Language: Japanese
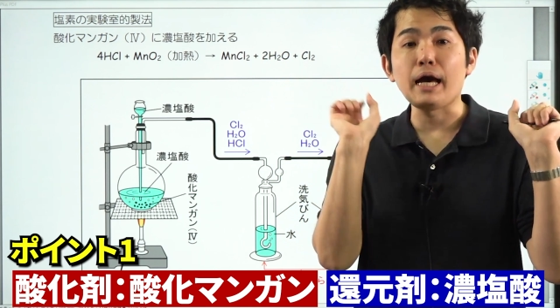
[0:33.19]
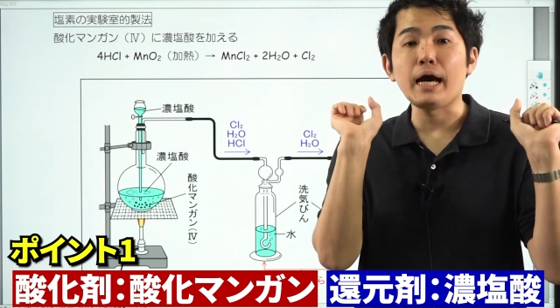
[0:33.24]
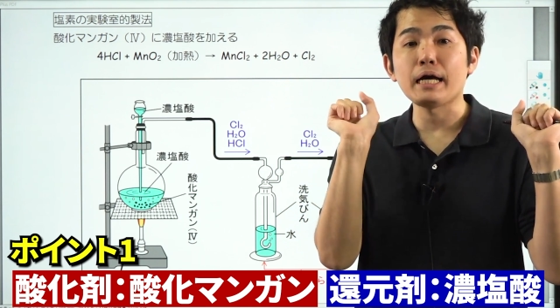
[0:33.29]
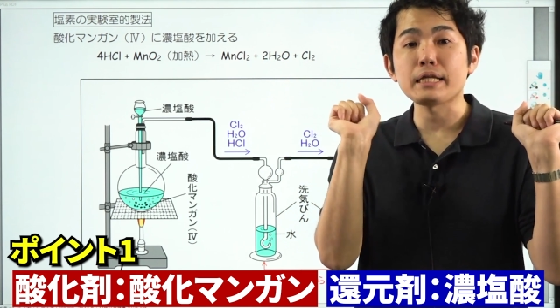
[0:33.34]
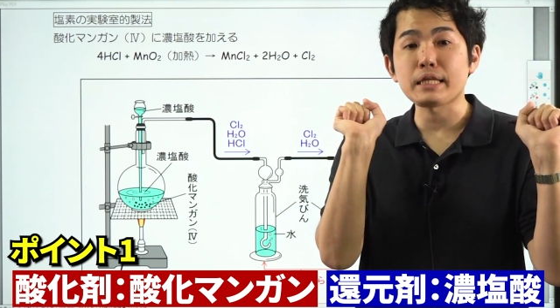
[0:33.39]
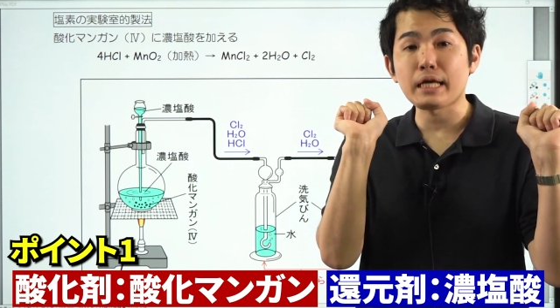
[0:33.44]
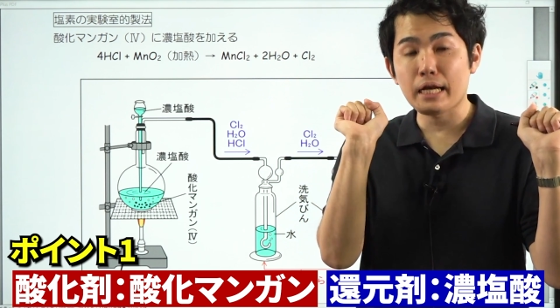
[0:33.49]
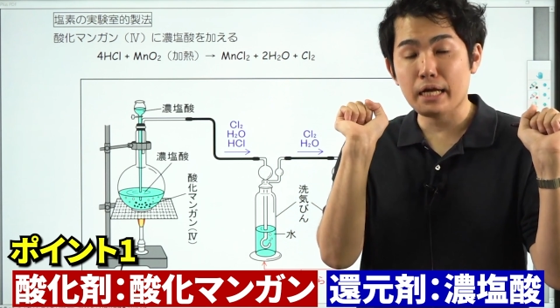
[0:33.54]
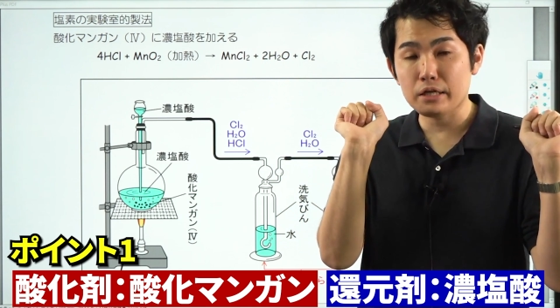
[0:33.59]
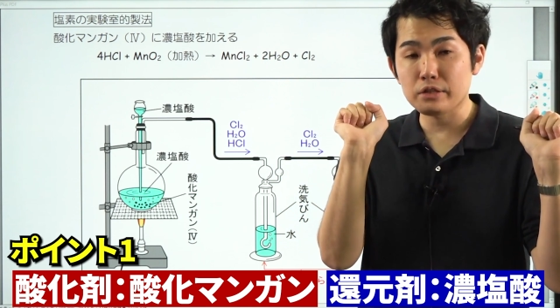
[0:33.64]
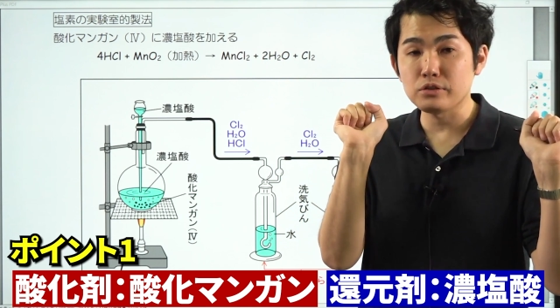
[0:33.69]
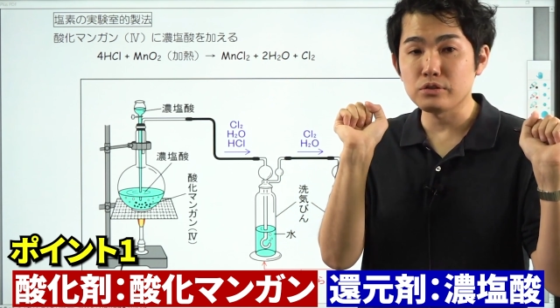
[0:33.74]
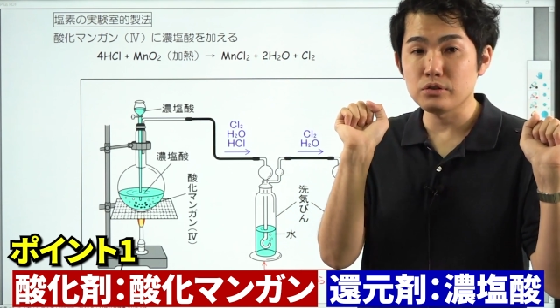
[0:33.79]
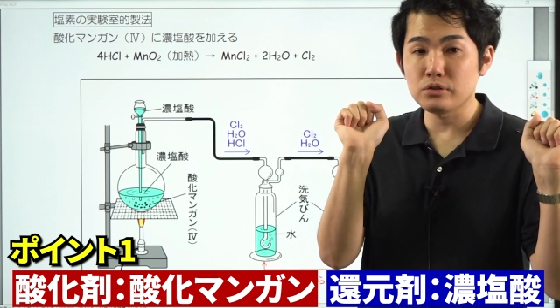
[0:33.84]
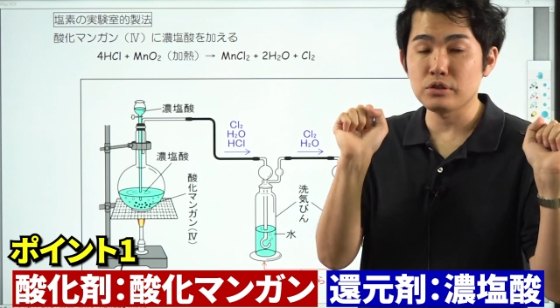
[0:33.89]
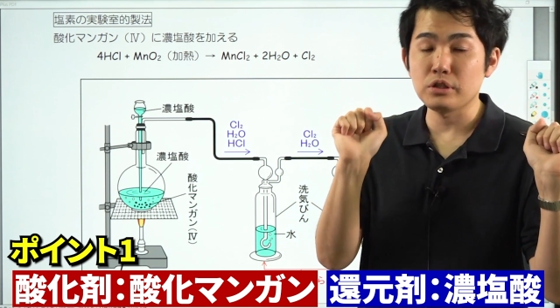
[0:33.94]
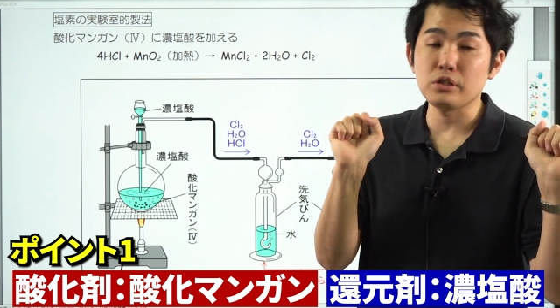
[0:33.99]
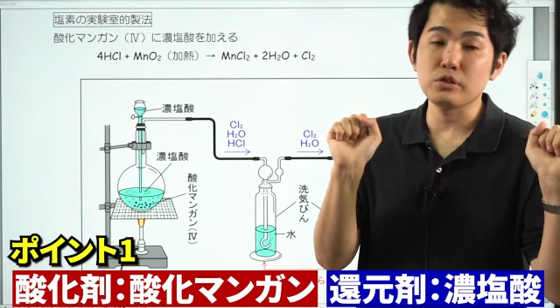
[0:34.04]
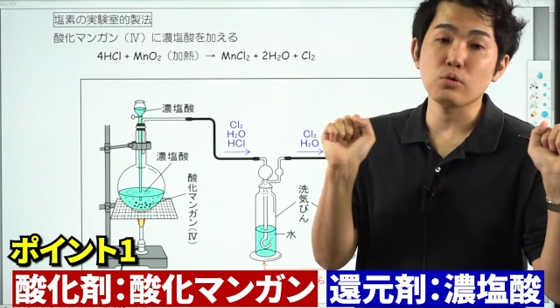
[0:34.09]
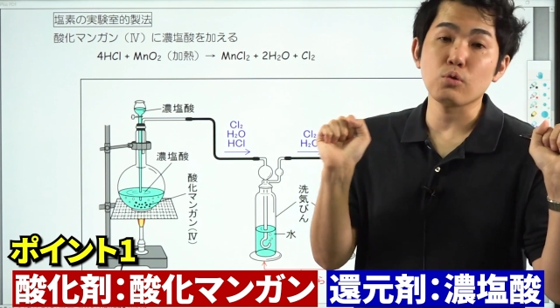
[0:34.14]
働くっ
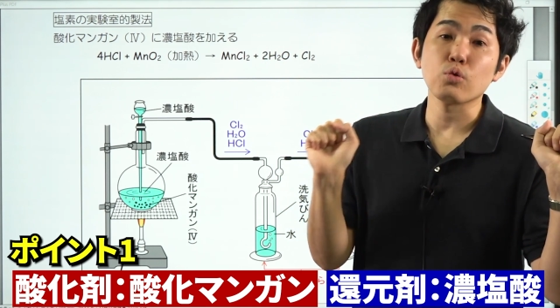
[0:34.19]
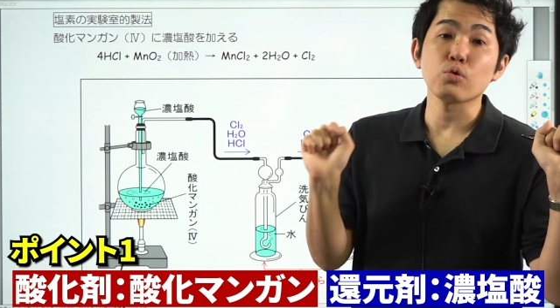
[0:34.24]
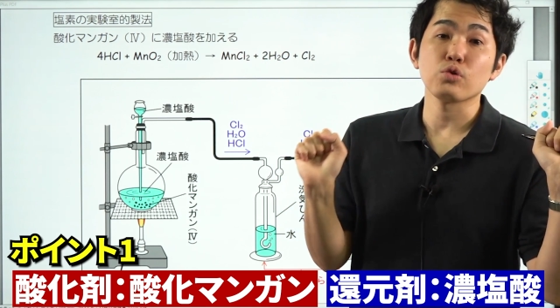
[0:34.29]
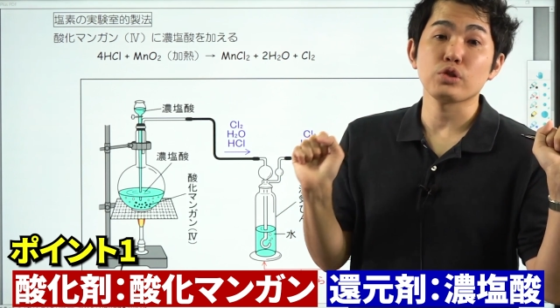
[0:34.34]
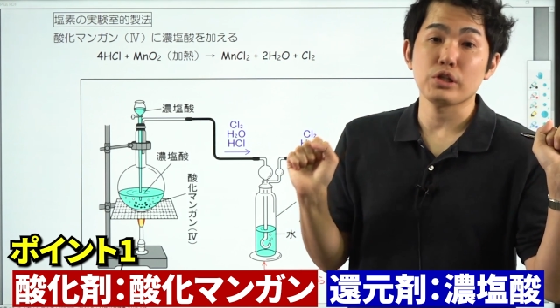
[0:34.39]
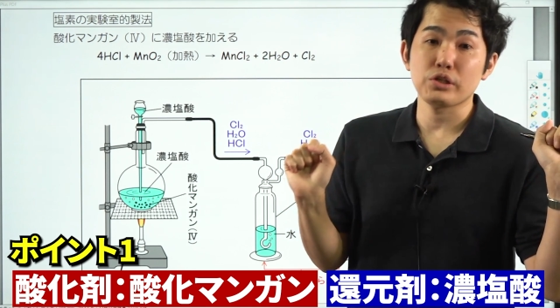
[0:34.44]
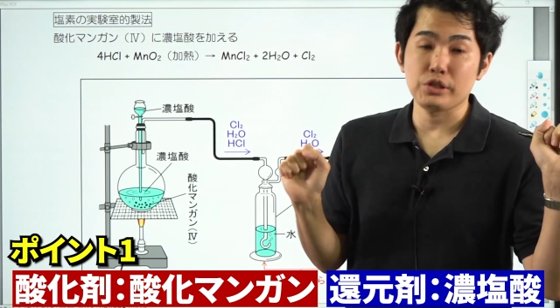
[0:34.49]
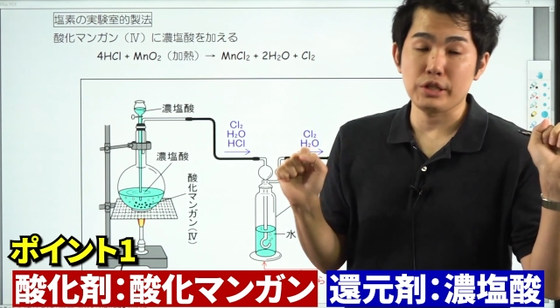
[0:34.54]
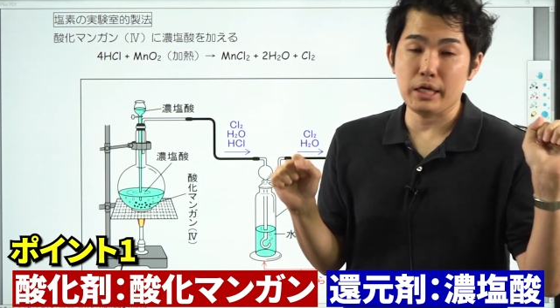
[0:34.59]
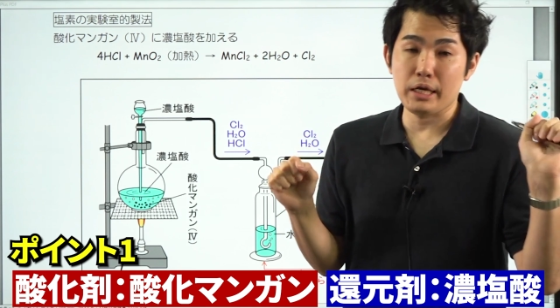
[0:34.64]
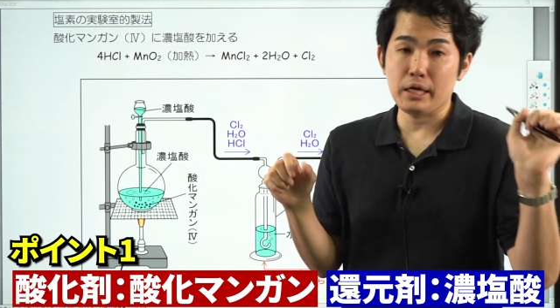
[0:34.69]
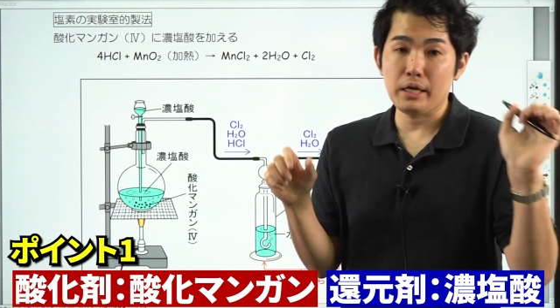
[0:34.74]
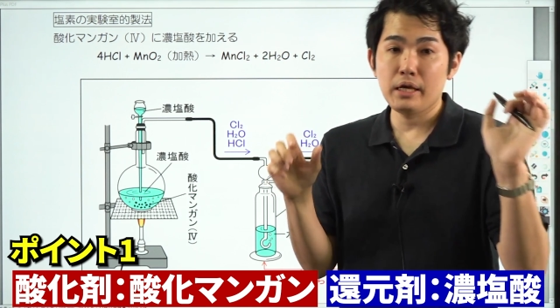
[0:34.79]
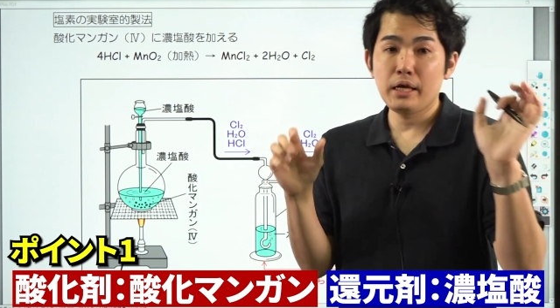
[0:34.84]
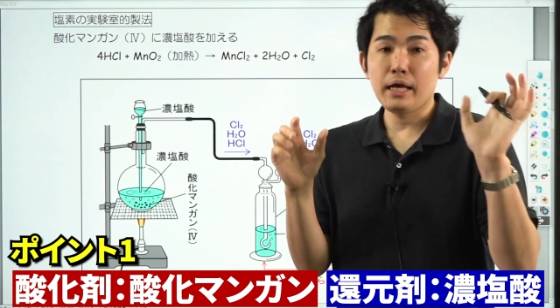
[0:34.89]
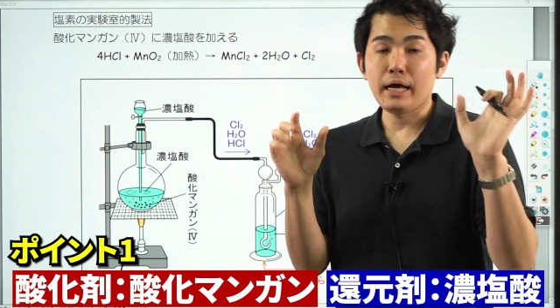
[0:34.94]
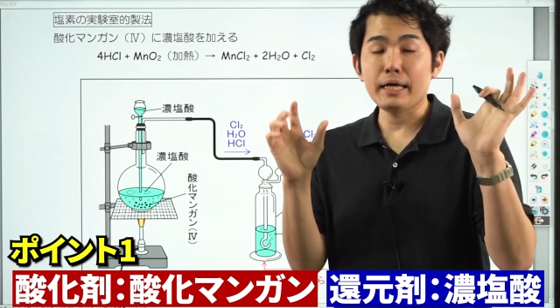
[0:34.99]
ていうところですね。